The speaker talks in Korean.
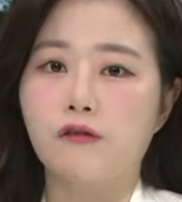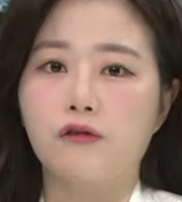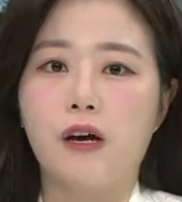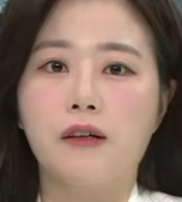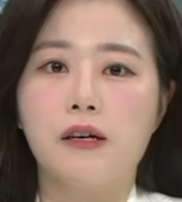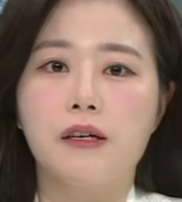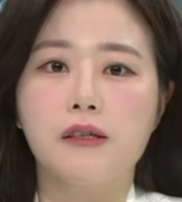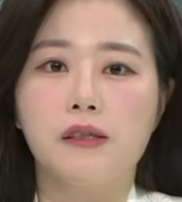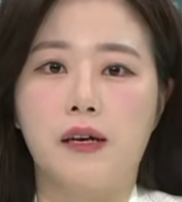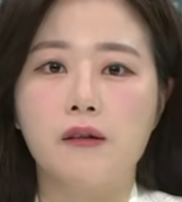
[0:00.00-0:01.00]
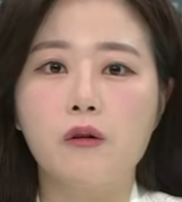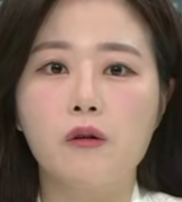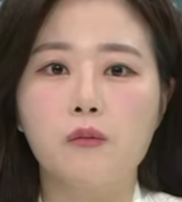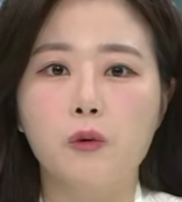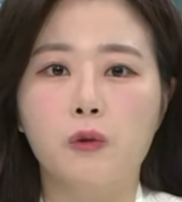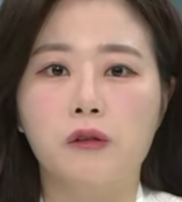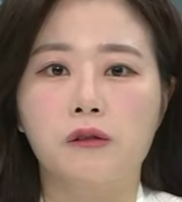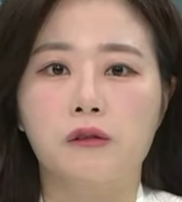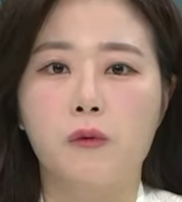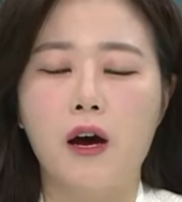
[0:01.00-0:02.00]
중 하나인 제너럴
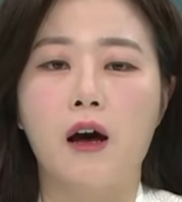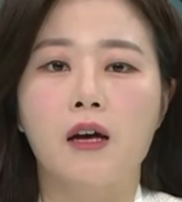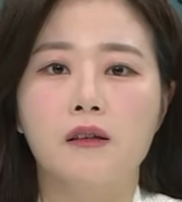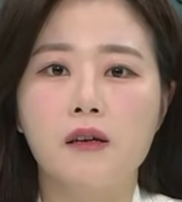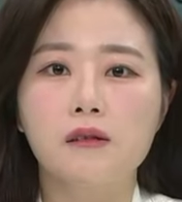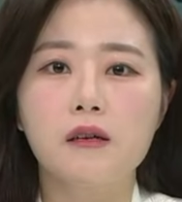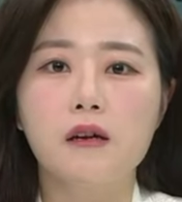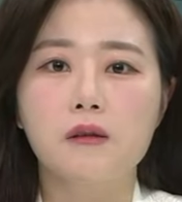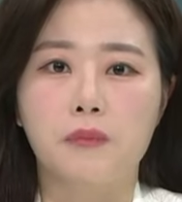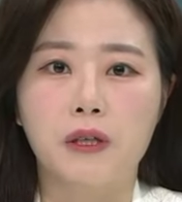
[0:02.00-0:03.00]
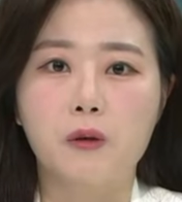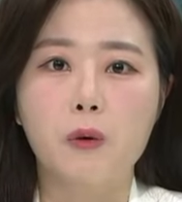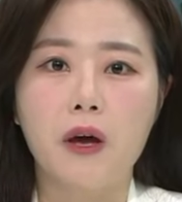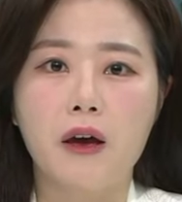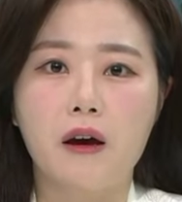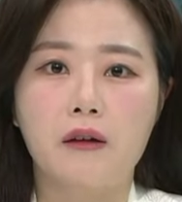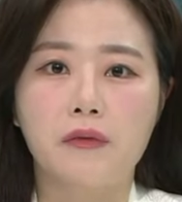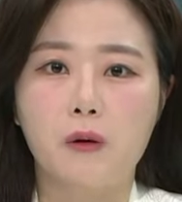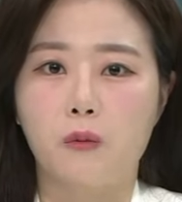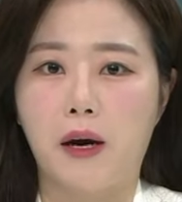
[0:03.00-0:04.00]
모터스와 테슬라를 비교해야 한다고